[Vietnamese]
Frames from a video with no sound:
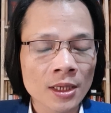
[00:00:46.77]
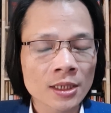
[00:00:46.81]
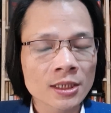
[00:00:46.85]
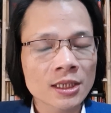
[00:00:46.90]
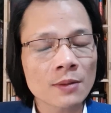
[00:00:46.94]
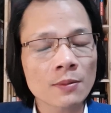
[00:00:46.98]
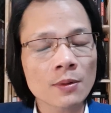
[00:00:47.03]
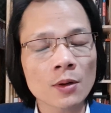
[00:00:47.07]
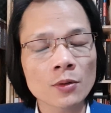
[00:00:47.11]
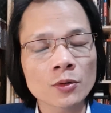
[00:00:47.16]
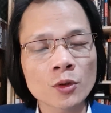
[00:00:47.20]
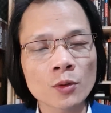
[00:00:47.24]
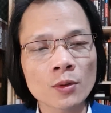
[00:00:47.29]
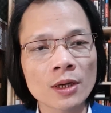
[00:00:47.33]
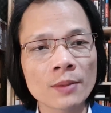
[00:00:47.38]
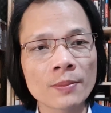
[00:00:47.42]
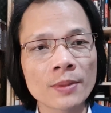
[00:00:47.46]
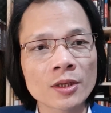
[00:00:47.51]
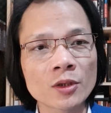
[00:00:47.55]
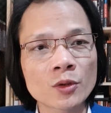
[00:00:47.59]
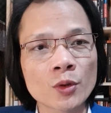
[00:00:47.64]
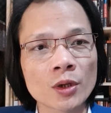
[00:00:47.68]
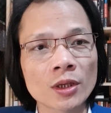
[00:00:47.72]
Trong cấu trúc liên
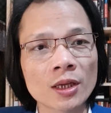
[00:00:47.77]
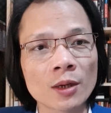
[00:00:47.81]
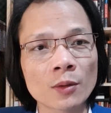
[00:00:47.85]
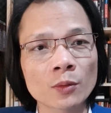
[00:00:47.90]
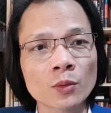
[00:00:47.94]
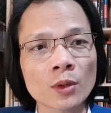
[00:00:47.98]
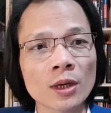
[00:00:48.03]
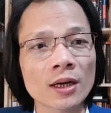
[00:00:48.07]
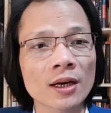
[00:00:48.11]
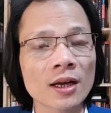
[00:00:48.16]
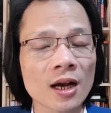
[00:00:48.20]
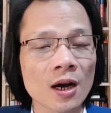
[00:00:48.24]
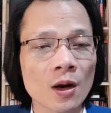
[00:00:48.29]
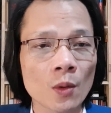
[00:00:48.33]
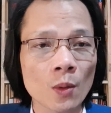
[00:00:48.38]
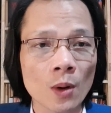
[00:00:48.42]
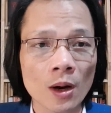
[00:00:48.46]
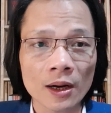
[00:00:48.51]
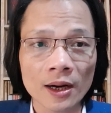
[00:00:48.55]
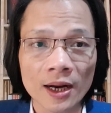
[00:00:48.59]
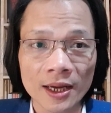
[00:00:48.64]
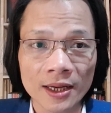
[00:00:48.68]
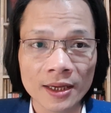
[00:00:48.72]
minh truyền thông toàn cầu
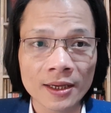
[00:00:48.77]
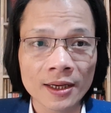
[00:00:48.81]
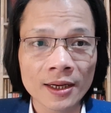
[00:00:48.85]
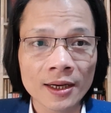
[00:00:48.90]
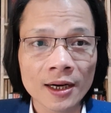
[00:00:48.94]
ở đây